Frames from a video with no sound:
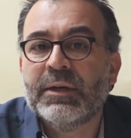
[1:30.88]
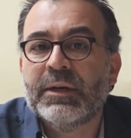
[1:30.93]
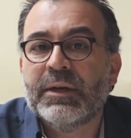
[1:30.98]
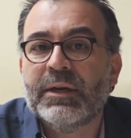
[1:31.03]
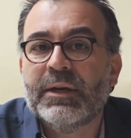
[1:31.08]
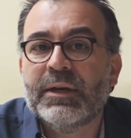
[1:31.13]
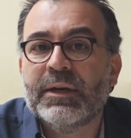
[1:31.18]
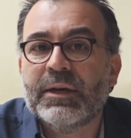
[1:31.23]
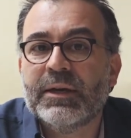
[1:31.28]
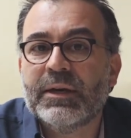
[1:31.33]

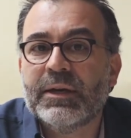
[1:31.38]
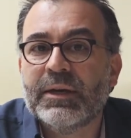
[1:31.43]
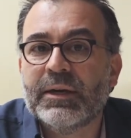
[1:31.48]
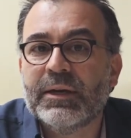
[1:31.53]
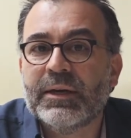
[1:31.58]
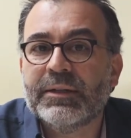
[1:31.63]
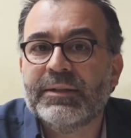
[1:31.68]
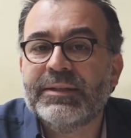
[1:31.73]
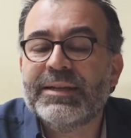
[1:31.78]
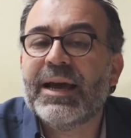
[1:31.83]

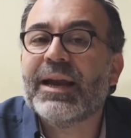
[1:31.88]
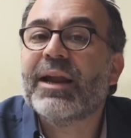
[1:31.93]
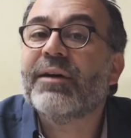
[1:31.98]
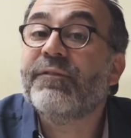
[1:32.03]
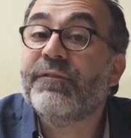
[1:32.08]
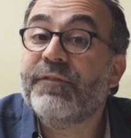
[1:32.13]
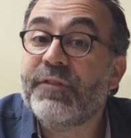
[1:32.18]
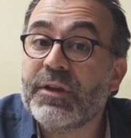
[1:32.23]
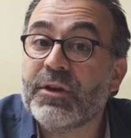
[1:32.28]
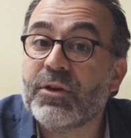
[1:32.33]
eh, dia
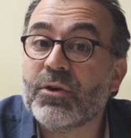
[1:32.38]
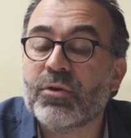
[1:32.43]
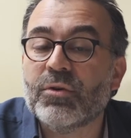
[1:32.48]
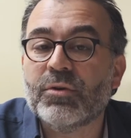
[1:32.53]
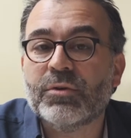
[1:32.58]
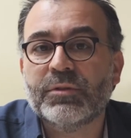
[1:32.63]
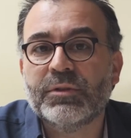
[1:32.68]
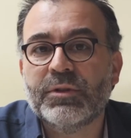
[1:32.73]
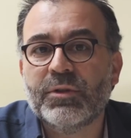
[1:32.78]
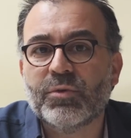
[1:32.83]

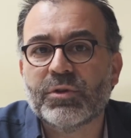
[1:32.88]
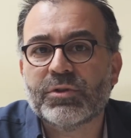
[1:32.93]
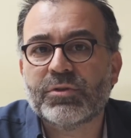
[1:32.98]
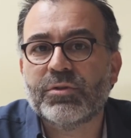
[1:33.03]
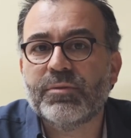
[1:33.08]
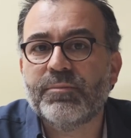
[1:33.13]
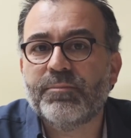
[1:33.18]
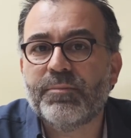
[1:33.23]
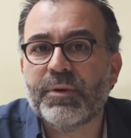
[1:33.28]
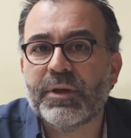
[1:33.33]
l'avvio di
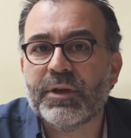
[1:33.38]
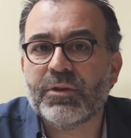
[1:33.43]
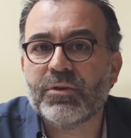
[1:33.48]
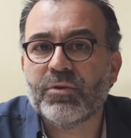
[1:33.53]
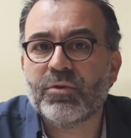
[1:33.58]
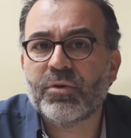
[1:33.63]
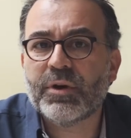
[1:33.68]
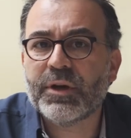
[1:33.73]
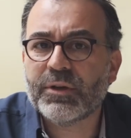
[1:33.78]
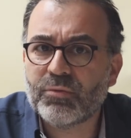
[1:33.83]
questo
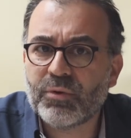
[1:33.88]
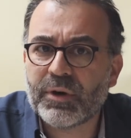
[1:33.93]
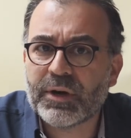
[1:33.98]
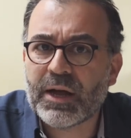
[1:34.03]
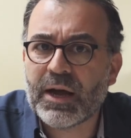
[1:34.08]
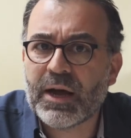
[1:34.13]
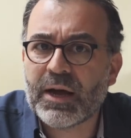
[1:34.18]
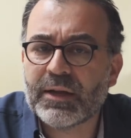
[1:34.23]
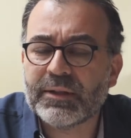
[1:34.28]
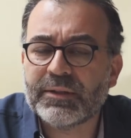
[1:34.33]
impegno che
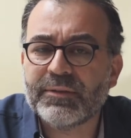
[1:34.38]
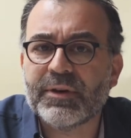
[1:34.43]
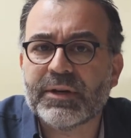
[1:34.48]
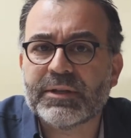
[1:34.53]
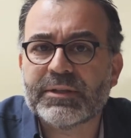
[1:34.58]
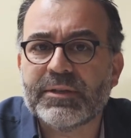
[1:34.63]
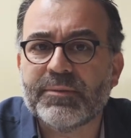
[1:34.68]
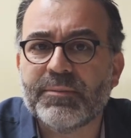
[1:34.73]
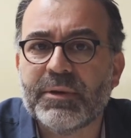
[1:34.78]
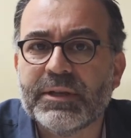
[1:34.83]
durerà
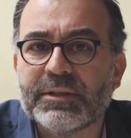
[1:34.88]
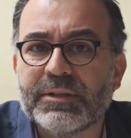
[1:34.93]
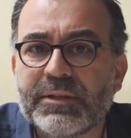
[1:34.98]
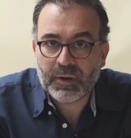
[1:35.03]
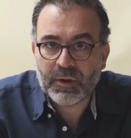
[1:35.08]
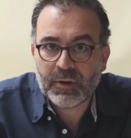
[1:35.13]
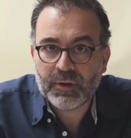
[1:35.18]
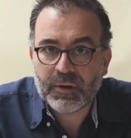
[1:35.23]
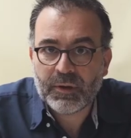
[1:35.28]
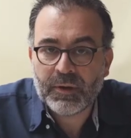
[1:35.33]
diversi mesi.
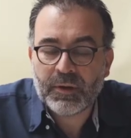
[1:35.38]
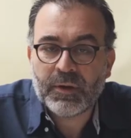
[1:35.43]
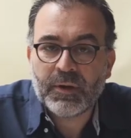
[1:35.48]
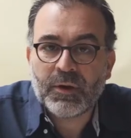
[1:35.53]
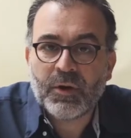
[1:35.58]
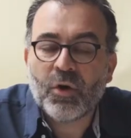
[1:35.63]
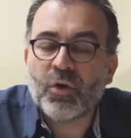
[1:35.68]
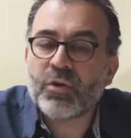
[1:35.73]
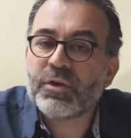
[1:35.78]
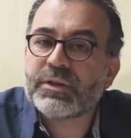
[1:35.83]

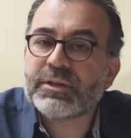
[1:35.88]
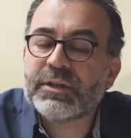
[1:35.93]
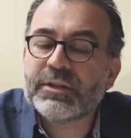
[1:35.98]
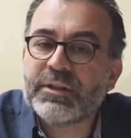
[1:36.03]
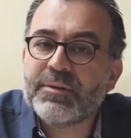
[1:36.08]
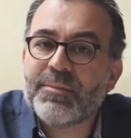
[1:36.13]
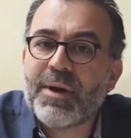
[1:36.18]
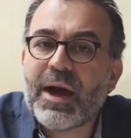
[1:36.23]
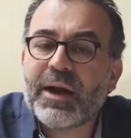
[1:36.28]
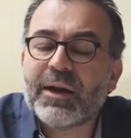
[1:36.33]
Ogni
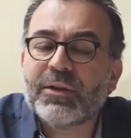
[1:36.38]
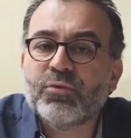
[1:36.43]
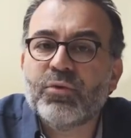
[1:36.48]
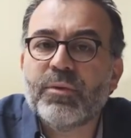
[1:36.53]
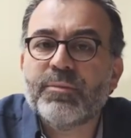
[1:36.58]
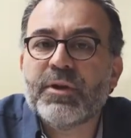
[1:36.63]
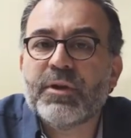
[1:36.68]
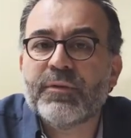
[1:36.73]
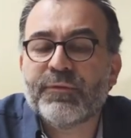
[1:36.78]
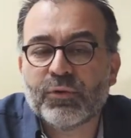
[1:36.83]
settimana due
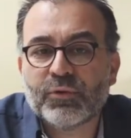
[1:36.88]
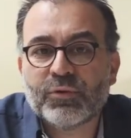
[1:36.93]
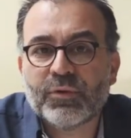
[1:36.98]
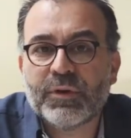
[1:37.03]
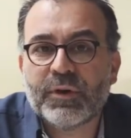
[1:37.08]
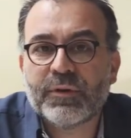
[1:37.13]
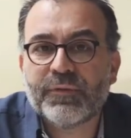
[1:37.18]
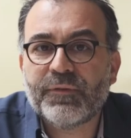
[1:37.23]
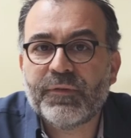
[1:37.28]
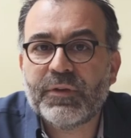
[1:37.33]
mie
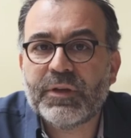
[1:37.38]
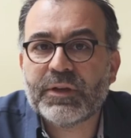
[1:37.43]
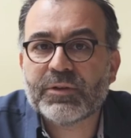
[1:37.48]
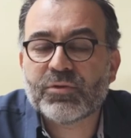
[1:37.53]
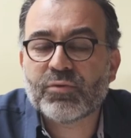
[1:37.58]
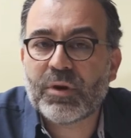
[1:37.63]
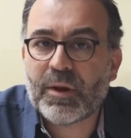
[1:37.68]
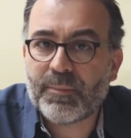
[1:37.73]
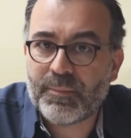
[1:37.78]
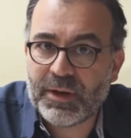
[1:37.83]
fotografie
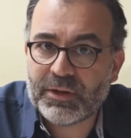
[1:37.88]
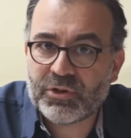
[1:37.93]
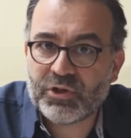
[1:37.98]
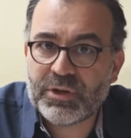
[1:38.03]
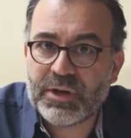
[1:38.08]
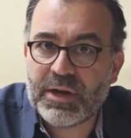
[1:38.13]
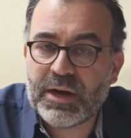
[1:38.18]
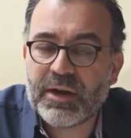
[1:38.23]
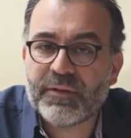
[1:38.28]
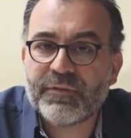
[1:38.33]
sulla
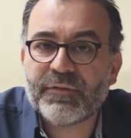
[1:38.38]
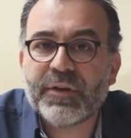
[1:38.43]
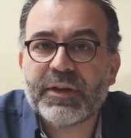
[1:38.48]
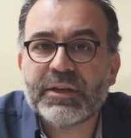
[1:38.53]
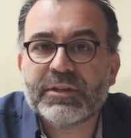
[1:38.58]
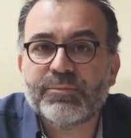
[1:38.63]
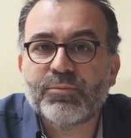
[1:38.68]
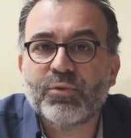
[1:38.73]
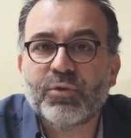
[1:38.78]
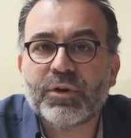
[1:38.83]
pagina
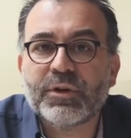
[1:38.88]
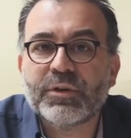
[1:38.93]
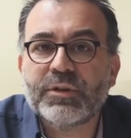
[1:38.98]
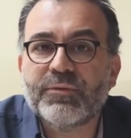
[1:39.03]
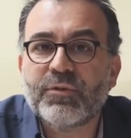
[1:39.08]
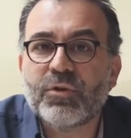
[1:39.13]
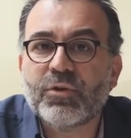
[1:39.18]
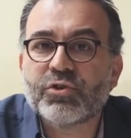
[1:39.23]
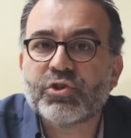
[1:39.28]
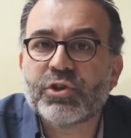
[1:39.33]
Facebook di
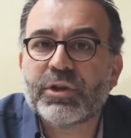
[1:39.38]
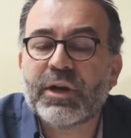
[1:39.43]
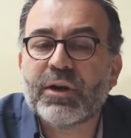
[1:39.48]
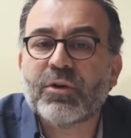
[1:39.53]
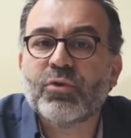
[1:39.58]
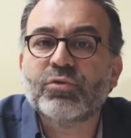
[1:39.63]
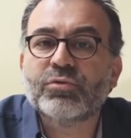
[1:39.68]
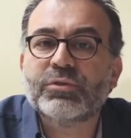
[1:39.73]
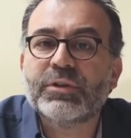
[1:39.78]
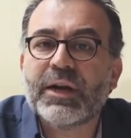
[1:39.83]
Voce
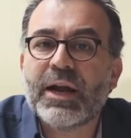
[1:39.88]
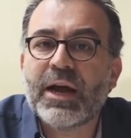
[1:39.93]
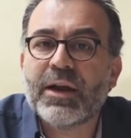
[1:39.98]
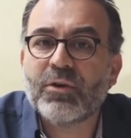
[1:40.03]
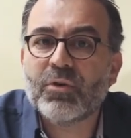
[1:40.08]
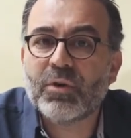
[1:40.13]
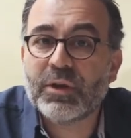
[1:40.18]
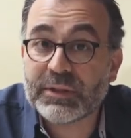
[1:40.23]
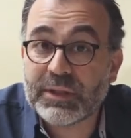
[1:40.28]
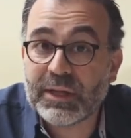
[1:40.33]

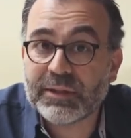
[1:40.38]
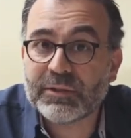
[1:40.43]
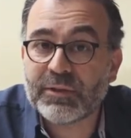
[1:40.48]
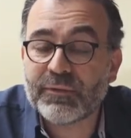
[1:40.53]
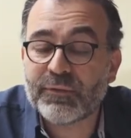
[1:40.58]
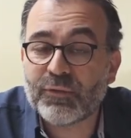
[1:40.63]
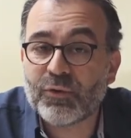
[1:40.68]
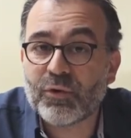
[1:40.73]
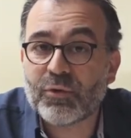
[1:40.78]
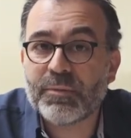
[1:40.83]
racconteranno le tante
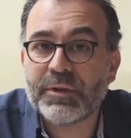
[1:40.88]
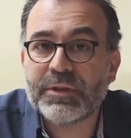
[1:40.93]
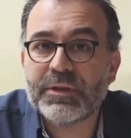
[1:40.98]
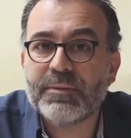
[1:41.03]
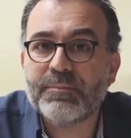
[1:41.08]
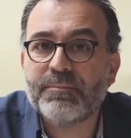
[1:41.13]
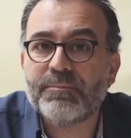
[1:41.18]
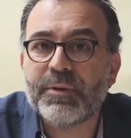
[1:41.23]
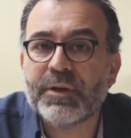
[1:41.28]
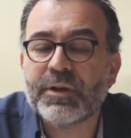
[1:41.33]
forme di
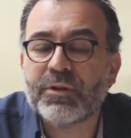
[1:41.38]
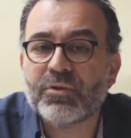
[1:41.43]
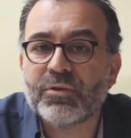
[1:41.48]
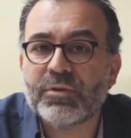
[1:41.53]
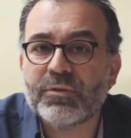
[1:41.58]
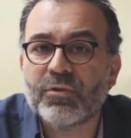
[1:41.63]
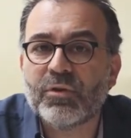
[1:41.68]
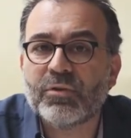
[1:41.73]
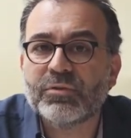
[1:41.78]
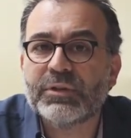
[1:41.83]
impegno e
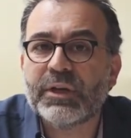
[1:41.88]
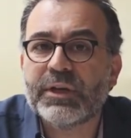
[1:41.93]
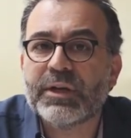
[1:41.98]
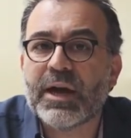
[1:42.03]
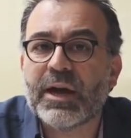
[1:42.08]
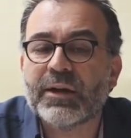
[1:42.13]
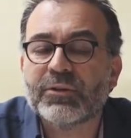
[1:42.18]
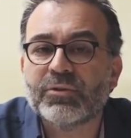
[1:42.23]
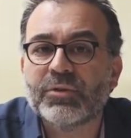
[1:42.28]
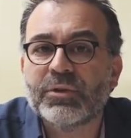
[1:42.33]
di
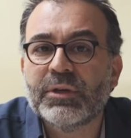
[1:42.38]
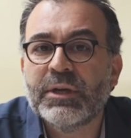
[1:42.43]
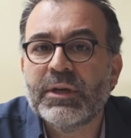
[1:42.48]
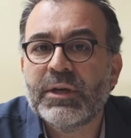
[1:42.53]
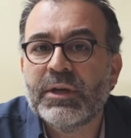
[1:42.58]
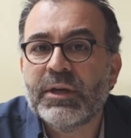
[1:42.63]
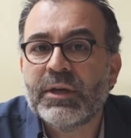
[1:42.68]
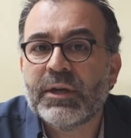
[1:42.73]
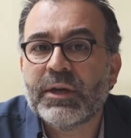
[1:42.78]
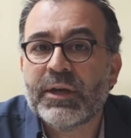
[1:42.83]
volontariato
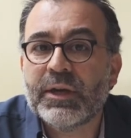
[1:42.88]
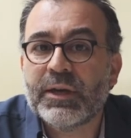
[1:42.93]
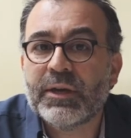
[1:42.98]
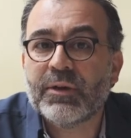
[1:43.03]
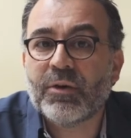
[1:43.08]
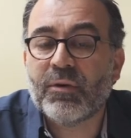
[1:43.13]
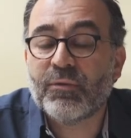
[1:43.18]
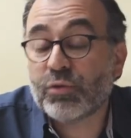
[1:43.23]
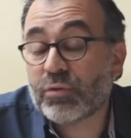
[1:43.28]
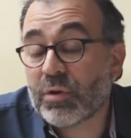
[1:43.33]
che
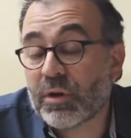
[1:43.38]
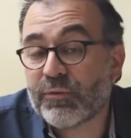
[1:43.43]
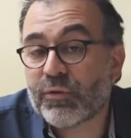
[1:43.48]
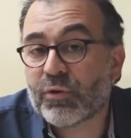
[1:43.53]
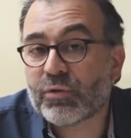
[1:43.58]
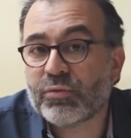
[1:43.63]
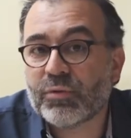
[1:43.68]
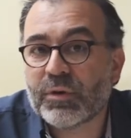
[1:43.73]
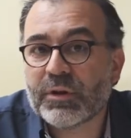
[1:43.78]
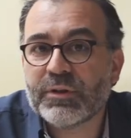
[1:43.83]
ho avuto la
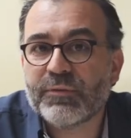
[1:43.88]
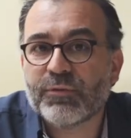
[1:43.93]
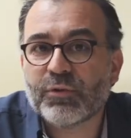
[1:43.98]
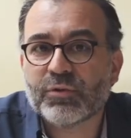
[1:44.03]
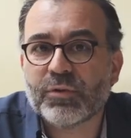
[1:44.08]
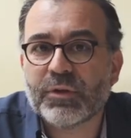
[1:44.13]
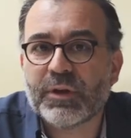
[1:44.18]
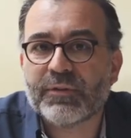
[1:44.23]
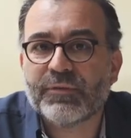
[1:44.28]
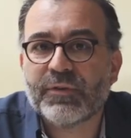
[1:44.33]
fortuna di
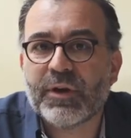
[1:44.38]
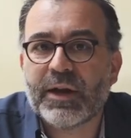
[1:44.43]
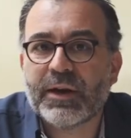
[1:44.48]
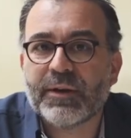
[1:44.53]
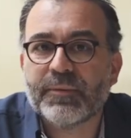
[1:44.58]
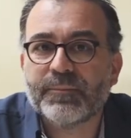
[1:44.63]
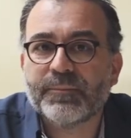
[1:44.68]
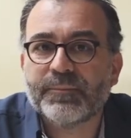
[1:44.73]
fotografare.